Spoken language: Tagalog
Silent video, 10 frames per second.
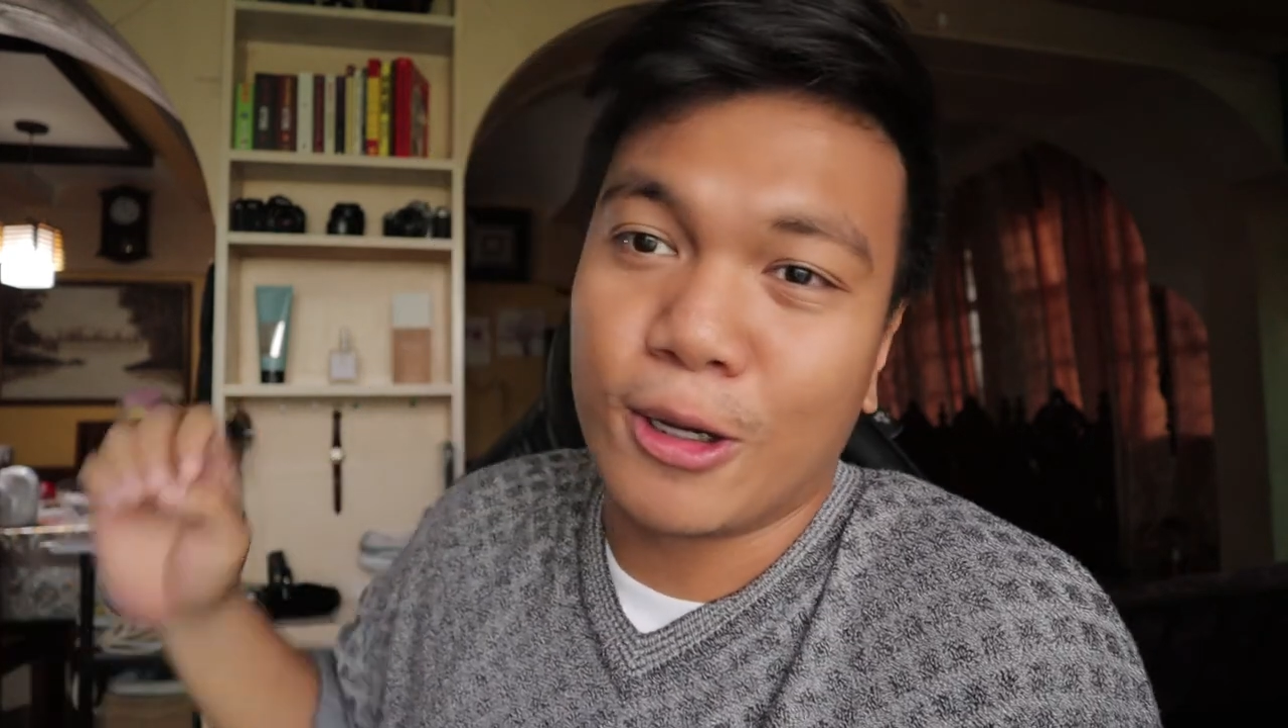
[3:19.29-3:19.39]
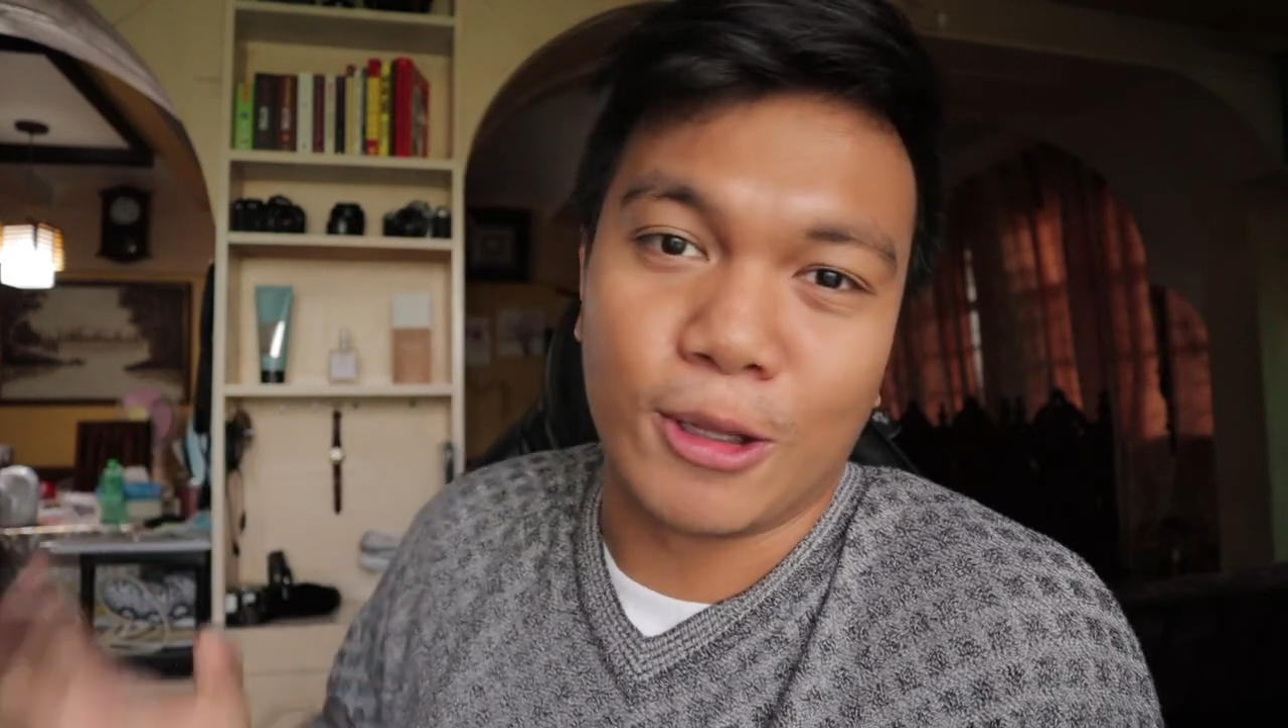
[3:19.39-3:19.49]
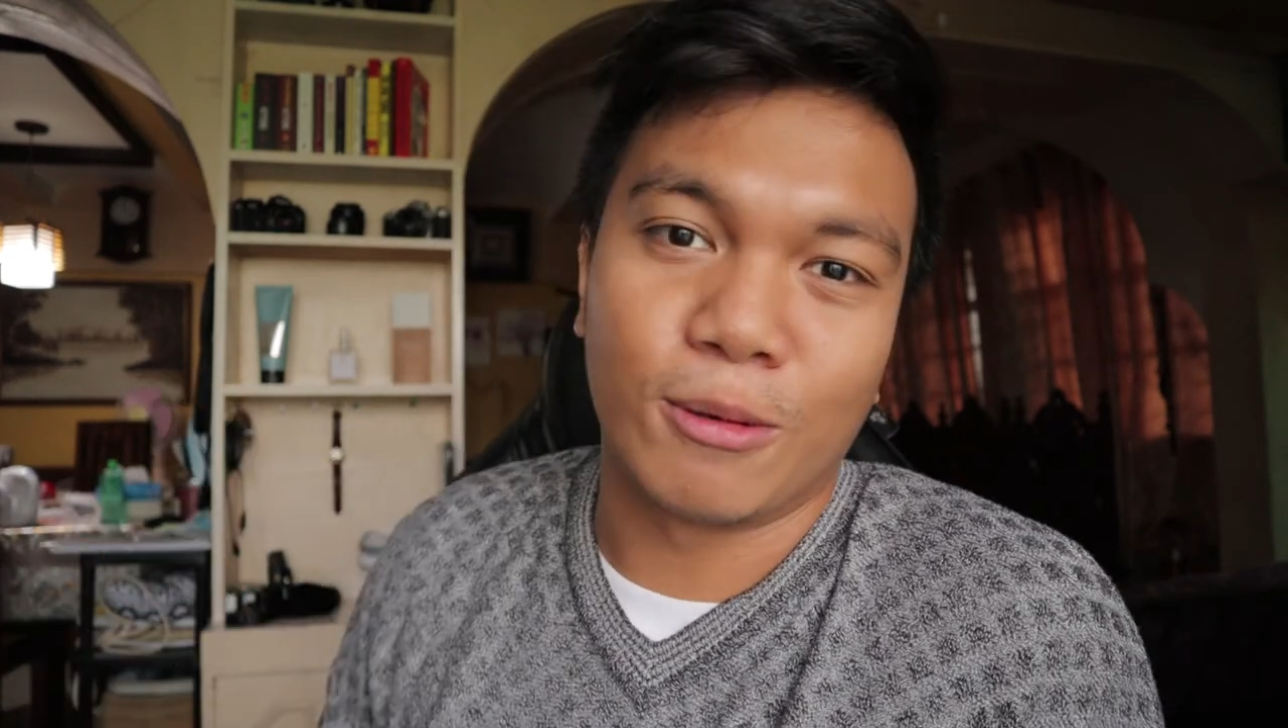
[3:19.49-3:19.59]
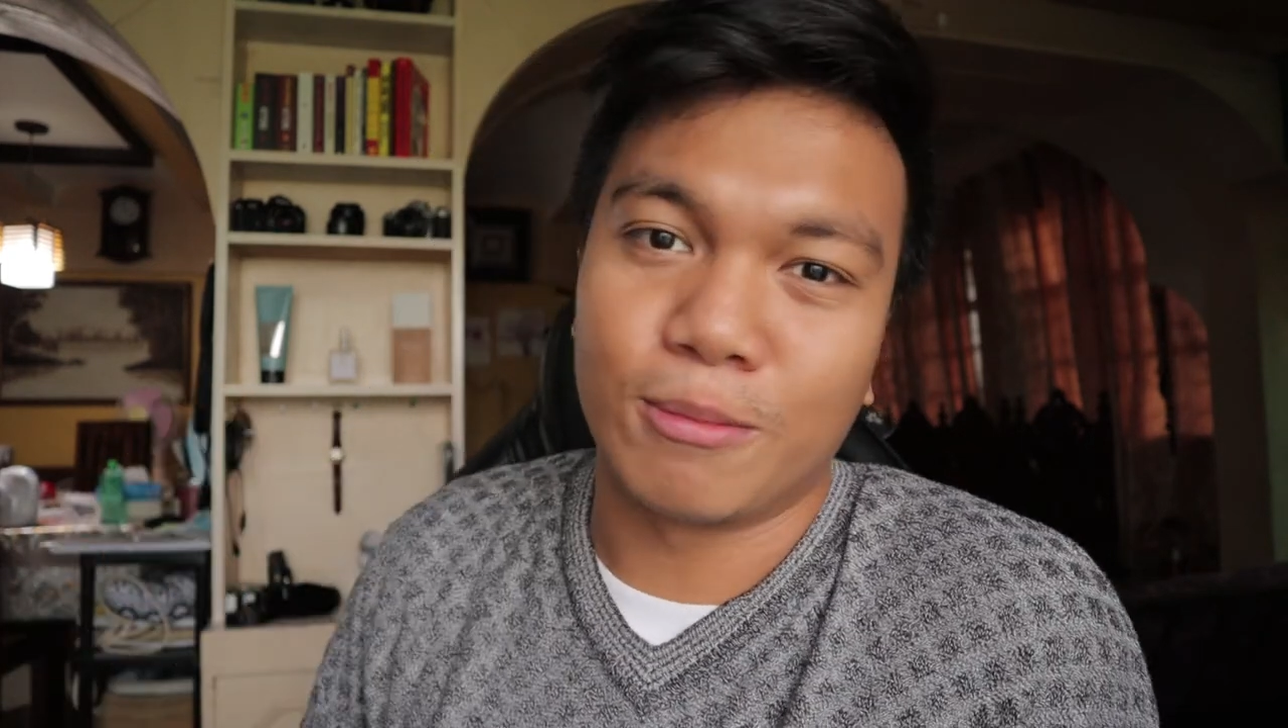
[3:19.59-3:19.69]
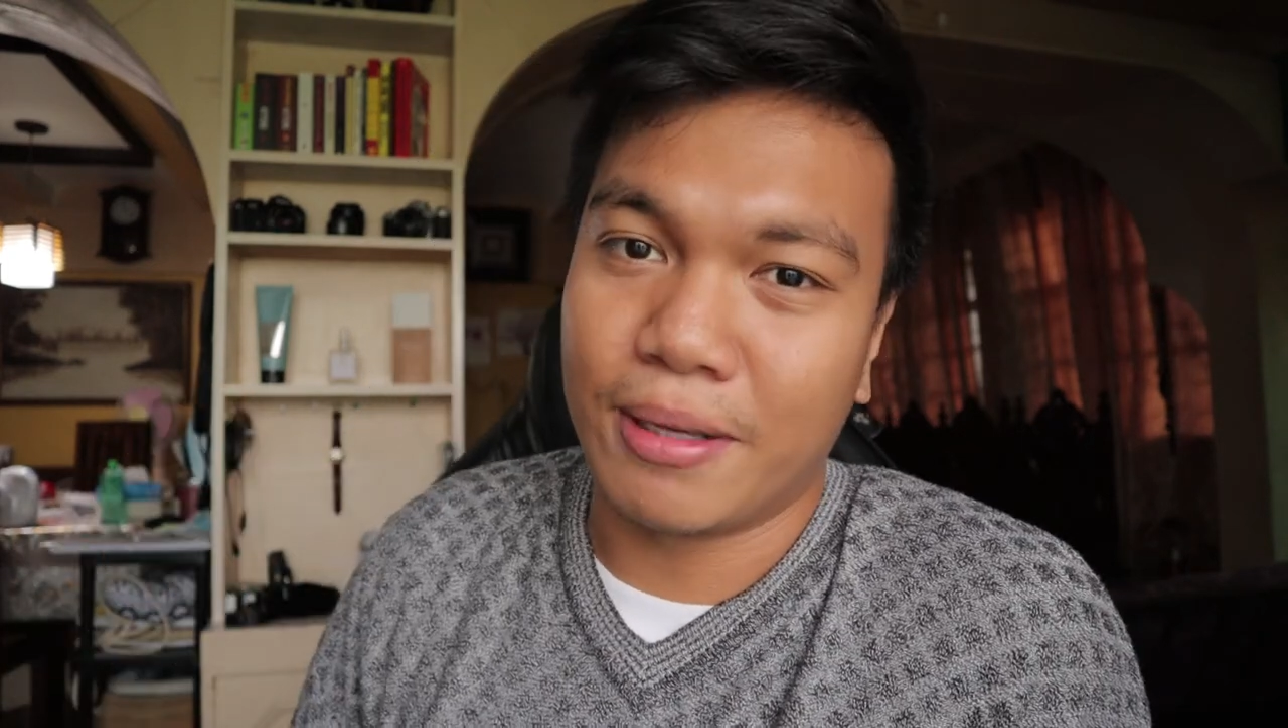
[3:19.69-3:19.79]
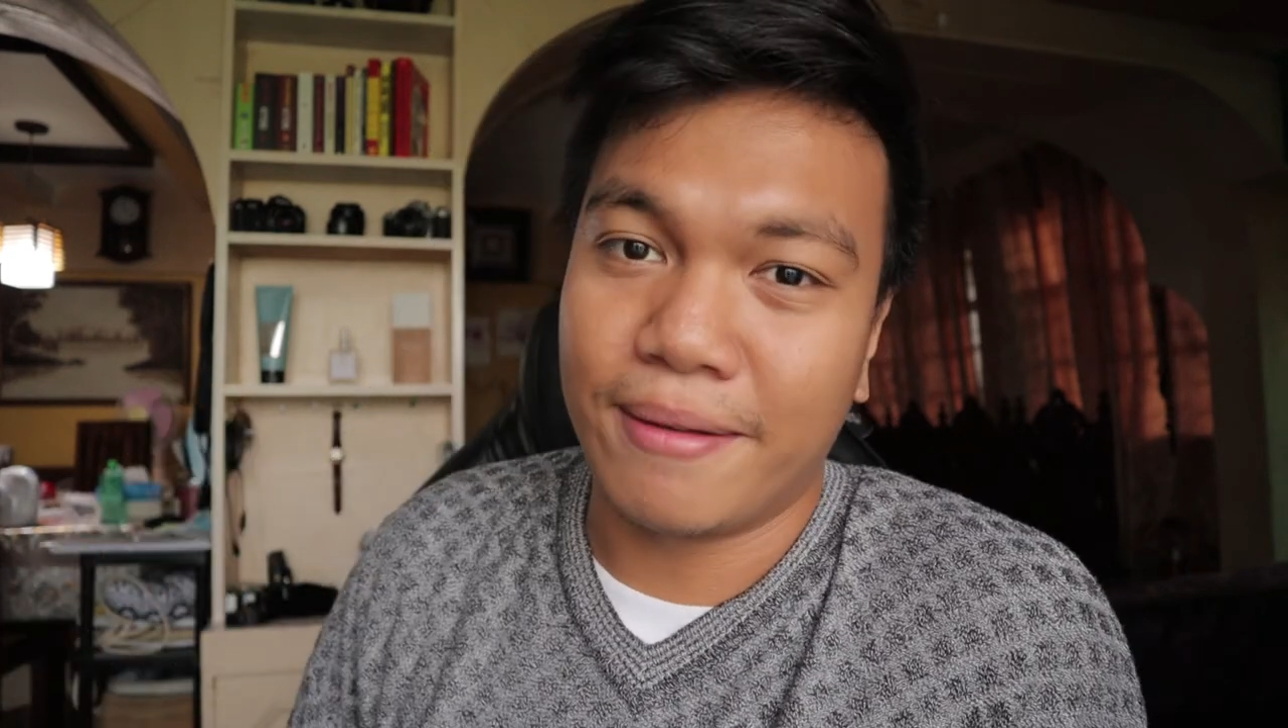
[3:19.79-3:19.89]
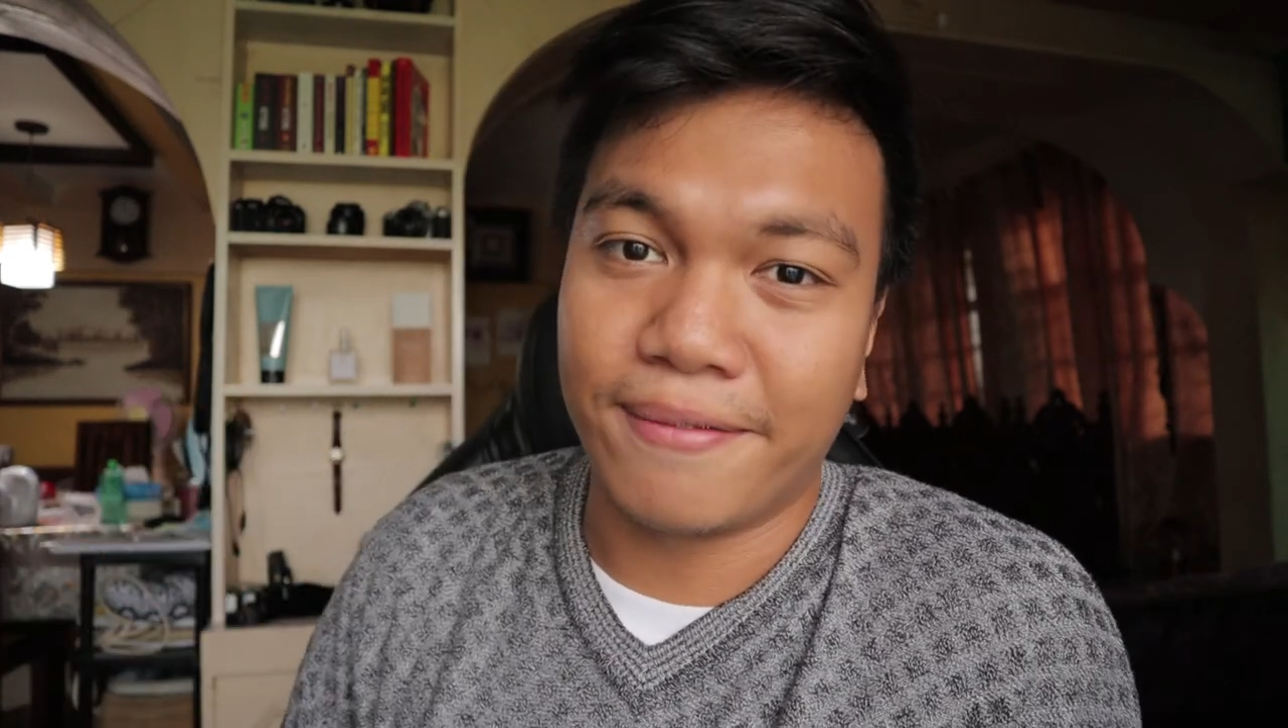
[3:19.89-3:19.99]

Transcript: it would be